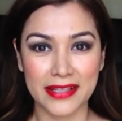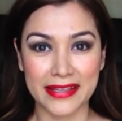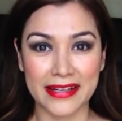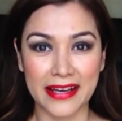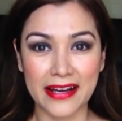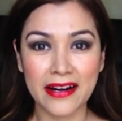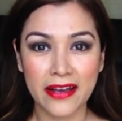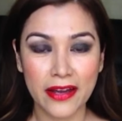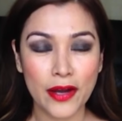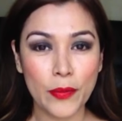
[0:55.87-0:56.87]
recrear,
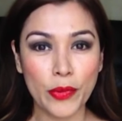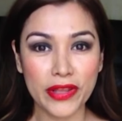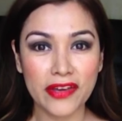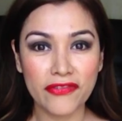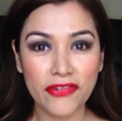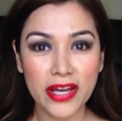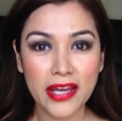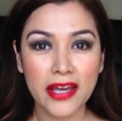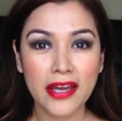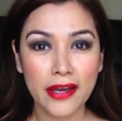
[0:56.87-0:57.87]
porque fue